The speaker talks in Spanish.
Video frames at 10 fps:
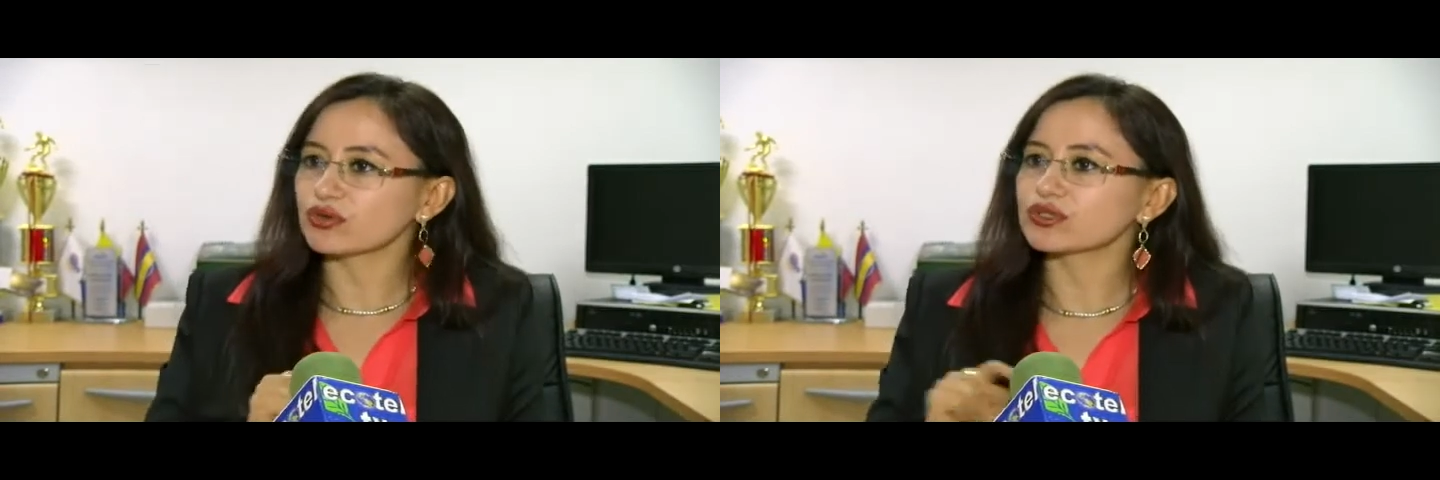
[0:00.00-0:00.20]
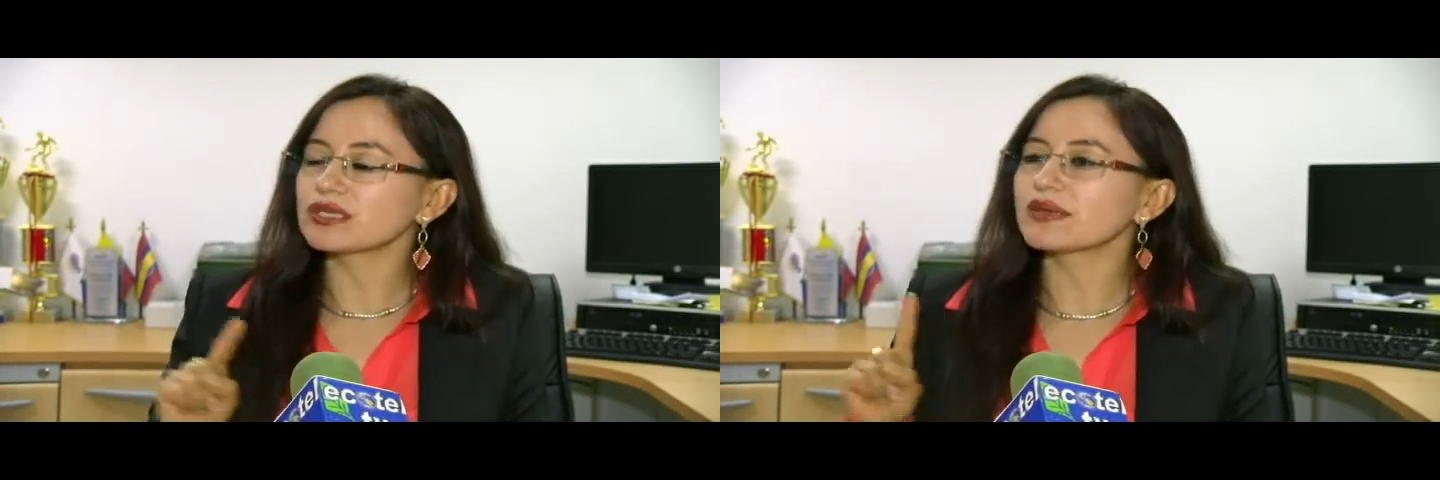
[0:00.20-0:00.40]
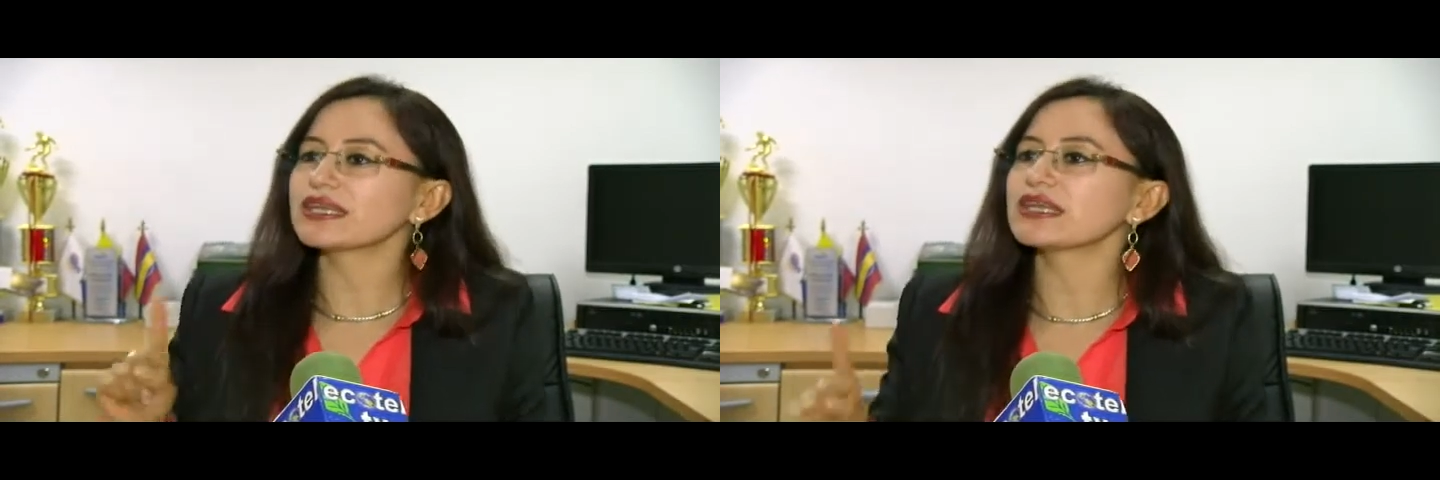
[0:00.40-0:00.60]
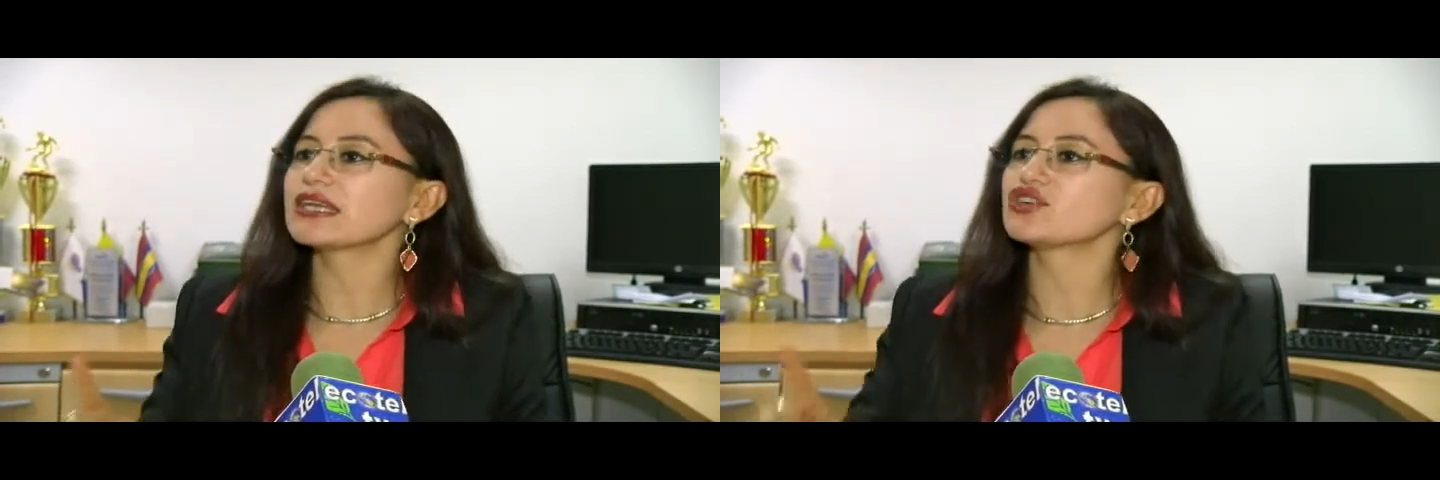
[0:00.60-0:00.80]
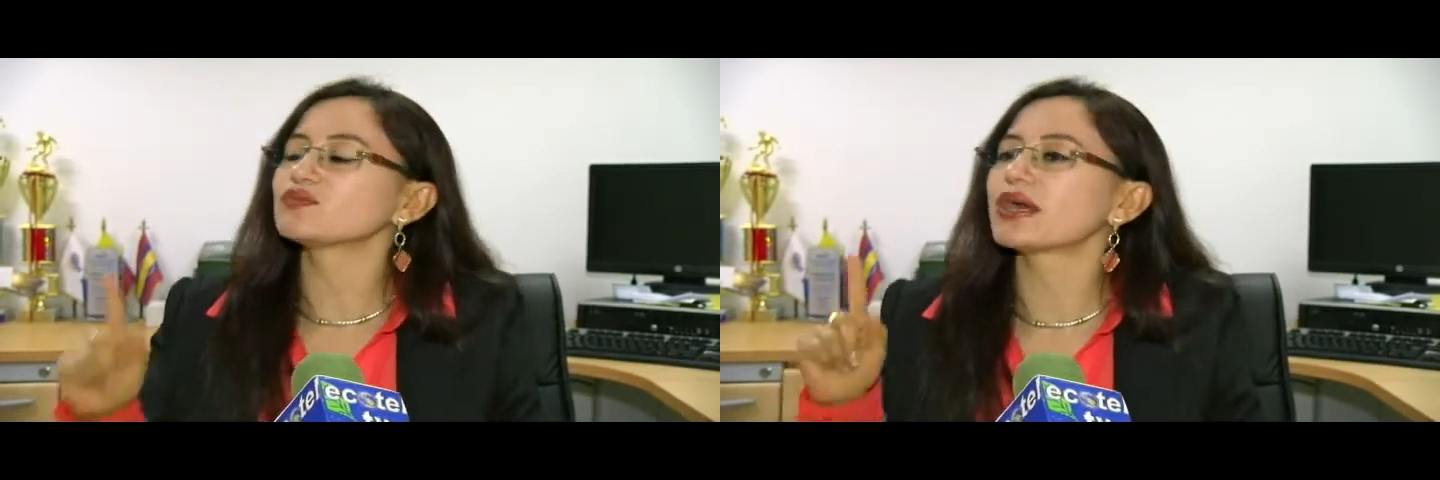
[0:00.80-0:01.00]
inclusive
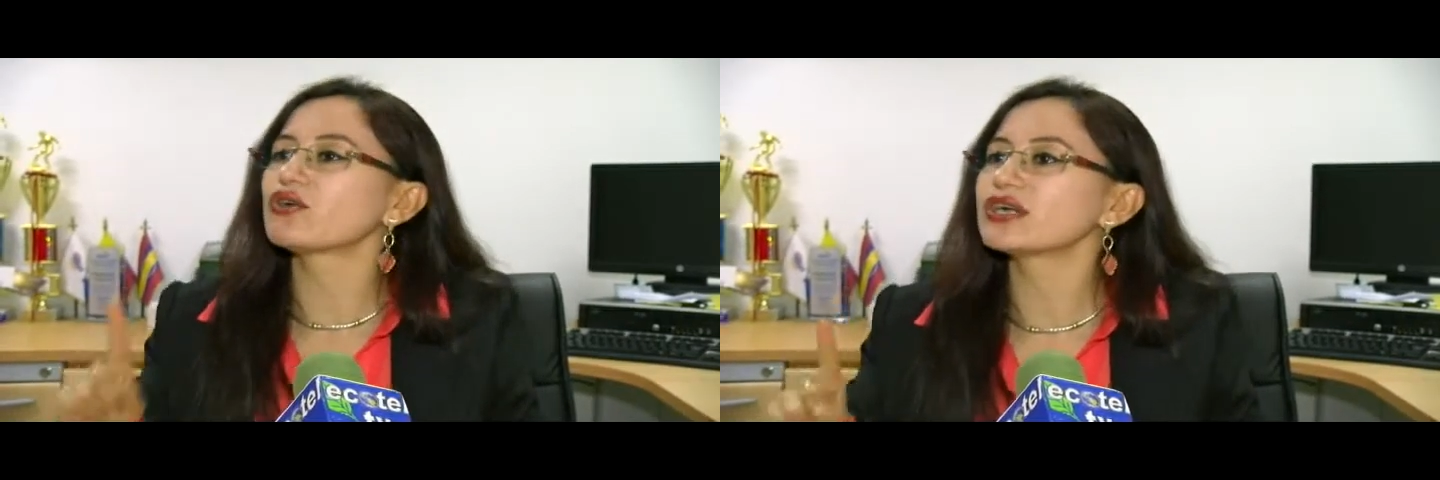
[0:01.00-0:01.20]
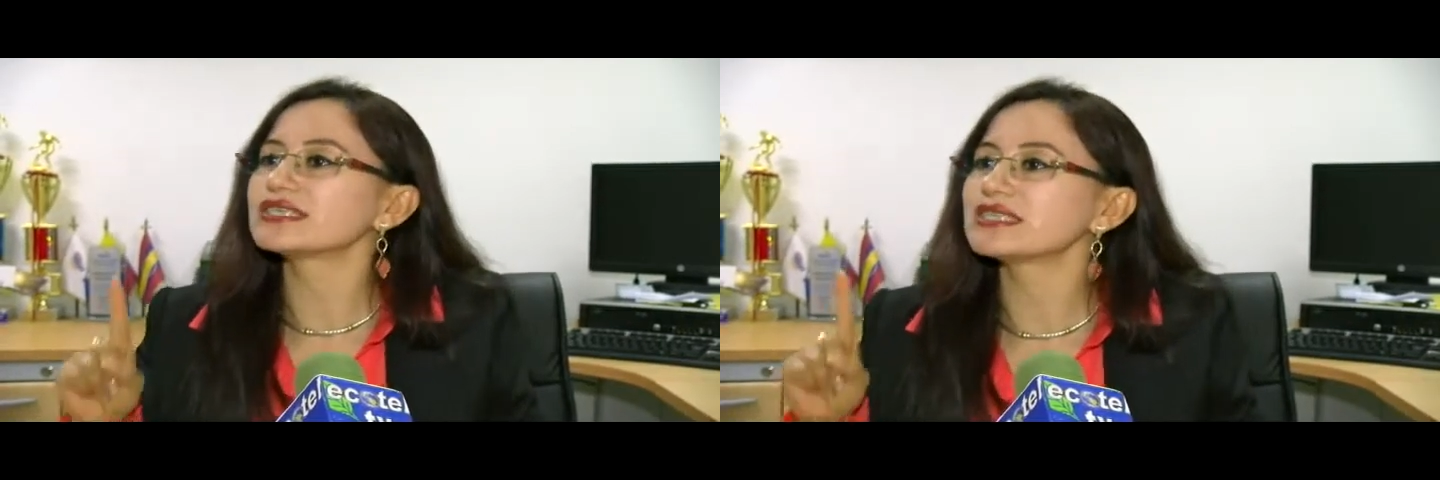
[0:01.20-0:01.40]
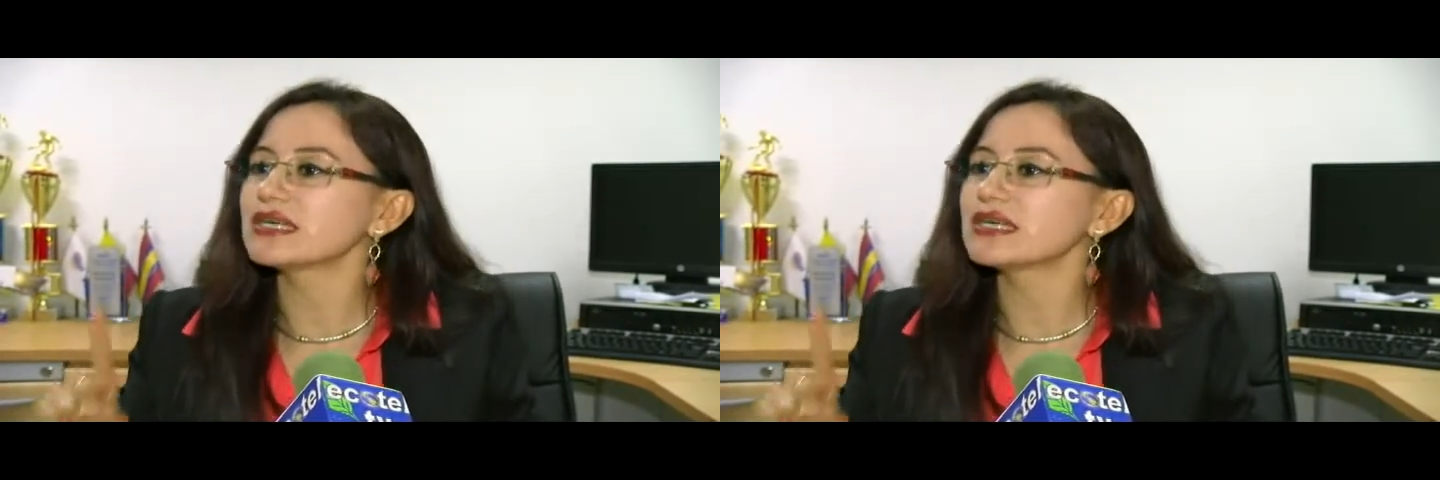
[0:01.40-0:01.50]
tiene los mejores